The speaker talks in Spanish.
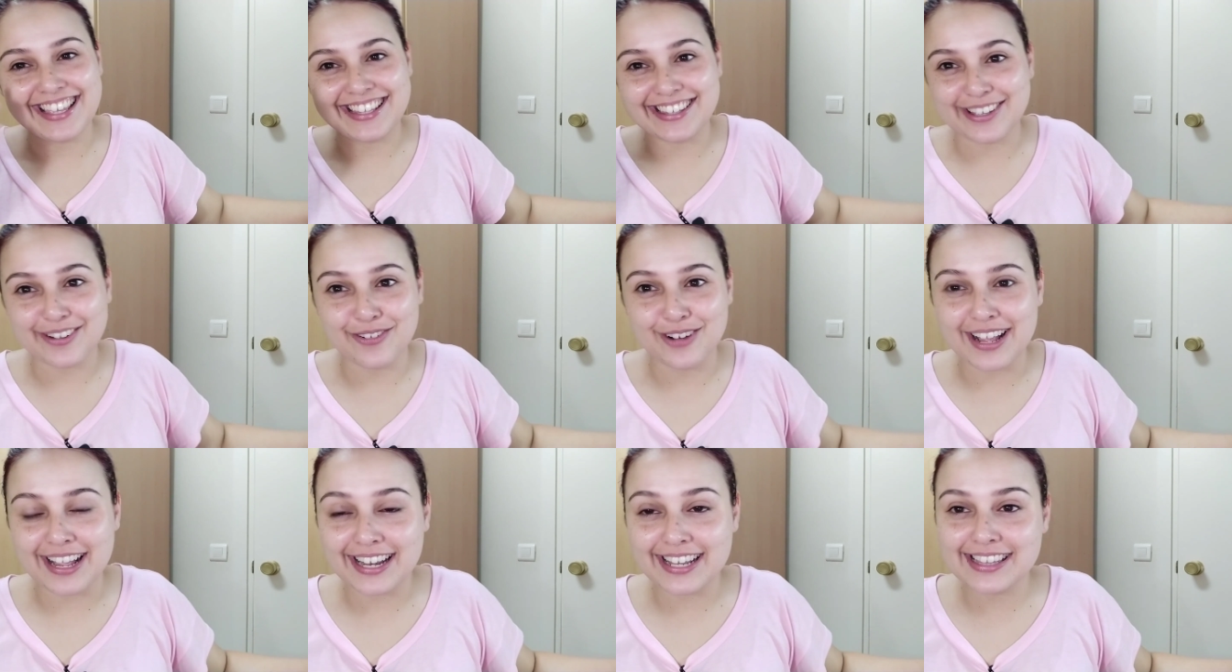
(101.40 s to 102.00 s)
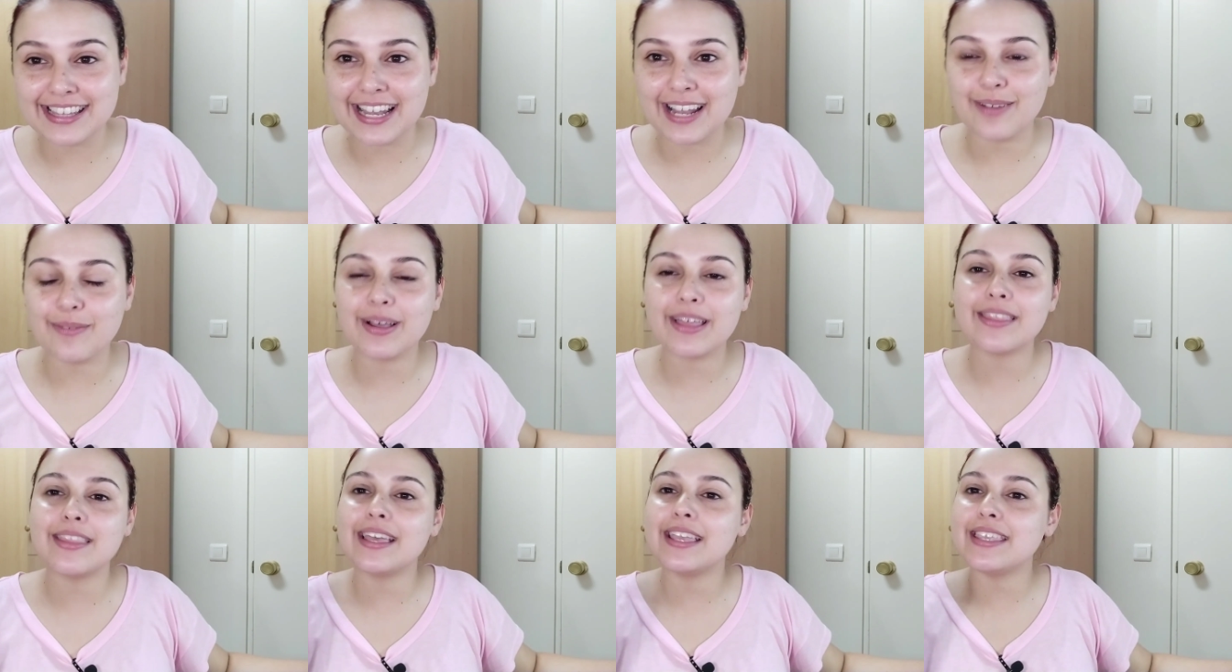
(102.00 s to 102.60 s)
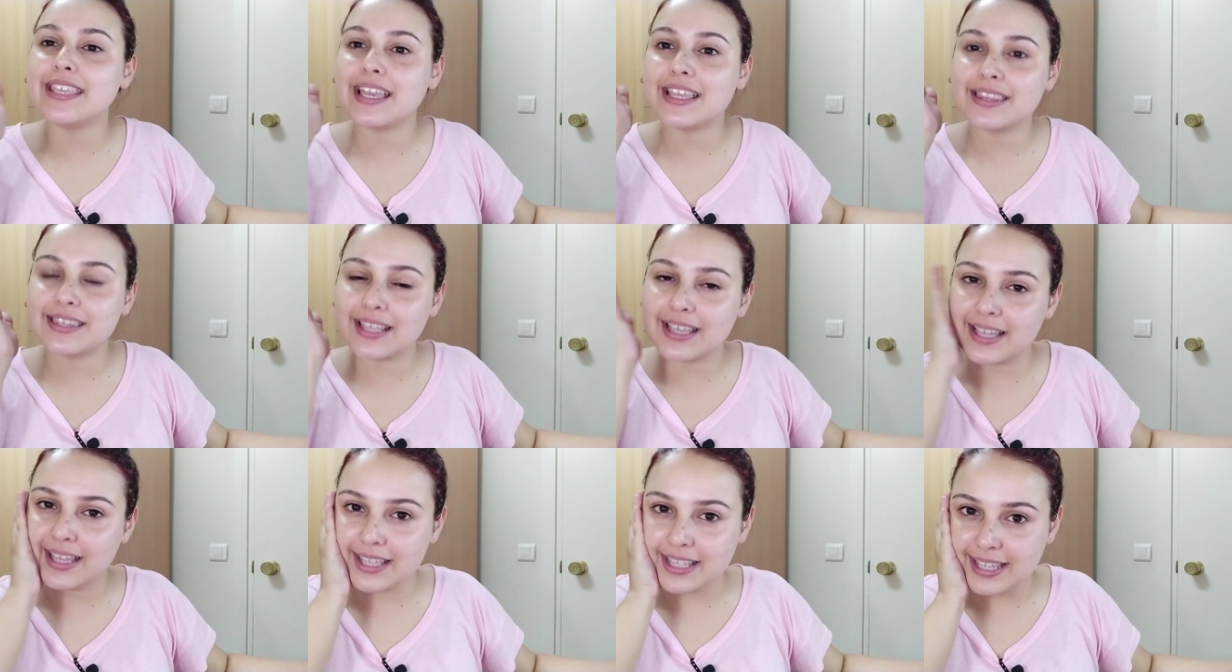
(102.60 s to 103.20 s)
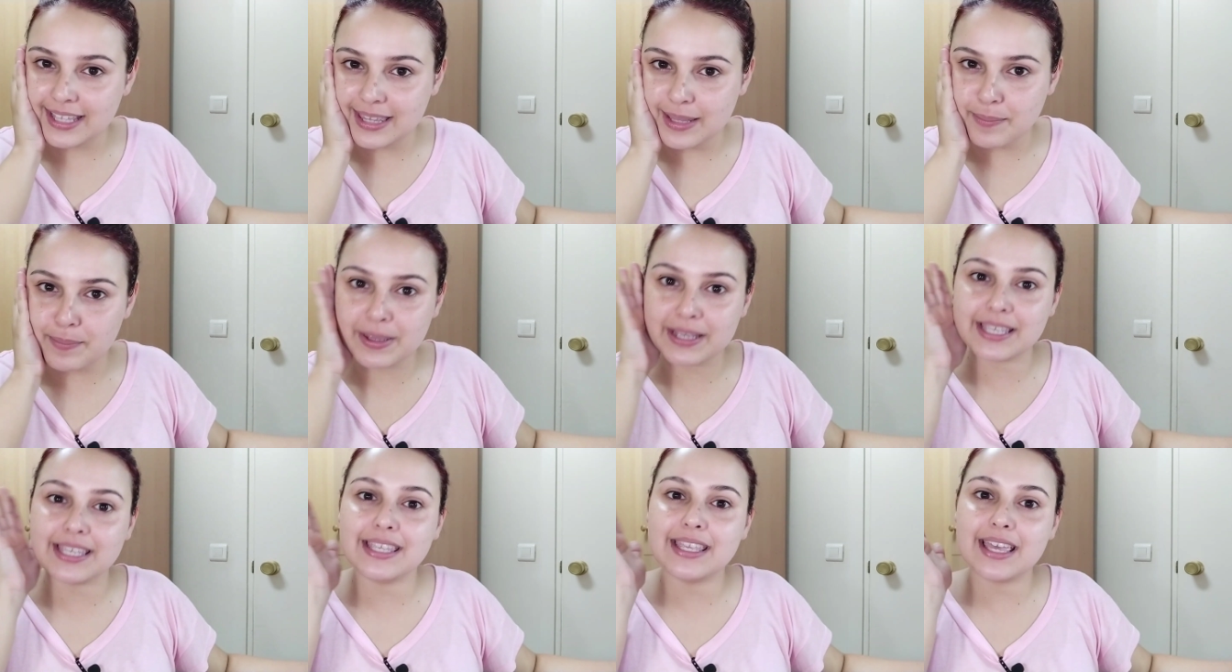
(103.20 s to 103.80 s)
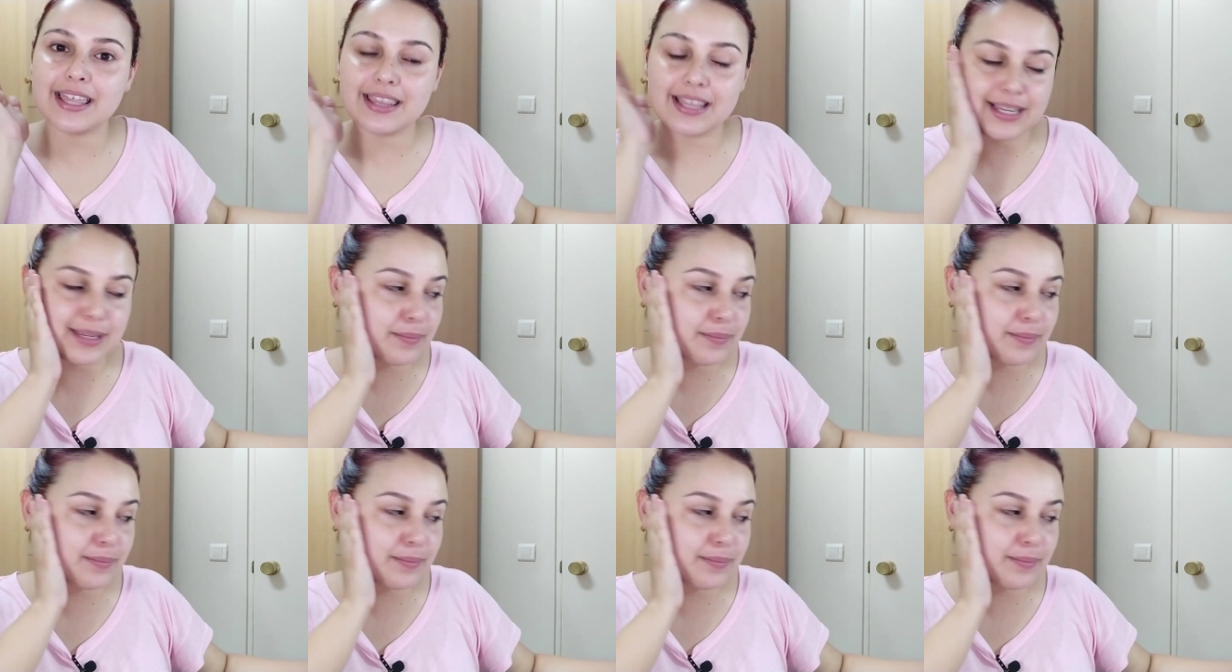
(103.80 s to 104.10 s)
ya está con la carita lavada, ya está eh, desmaquillada,